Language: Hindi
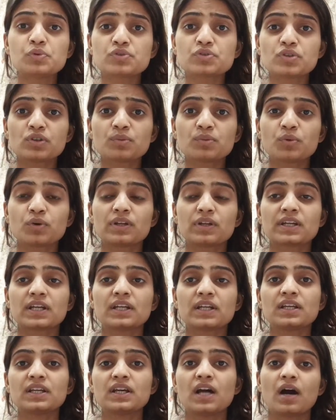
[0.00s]
अब कुछ लोग
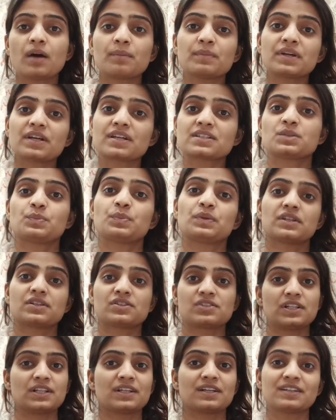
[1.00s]
बोलेंगे कि हमें
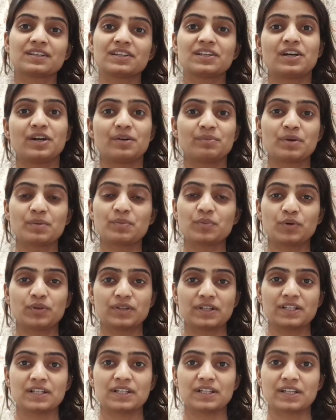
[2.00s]
कैसे पता चलेगा कि
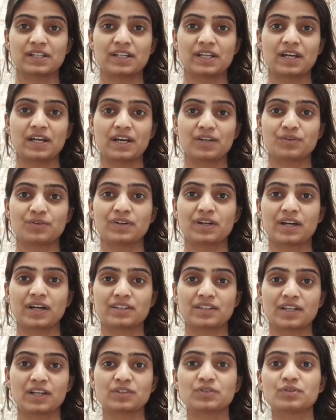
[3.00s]
हमें बोरिंग लग रही है
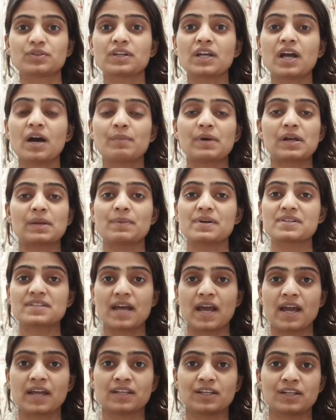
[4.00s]
अरुण कात्यायन क्योंकि
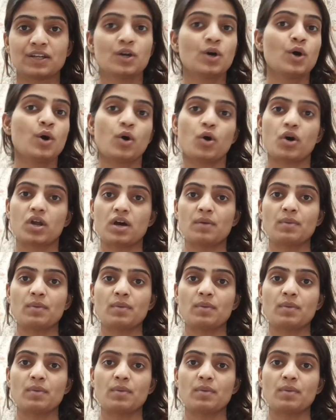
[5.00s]
हमारे पास है नहीं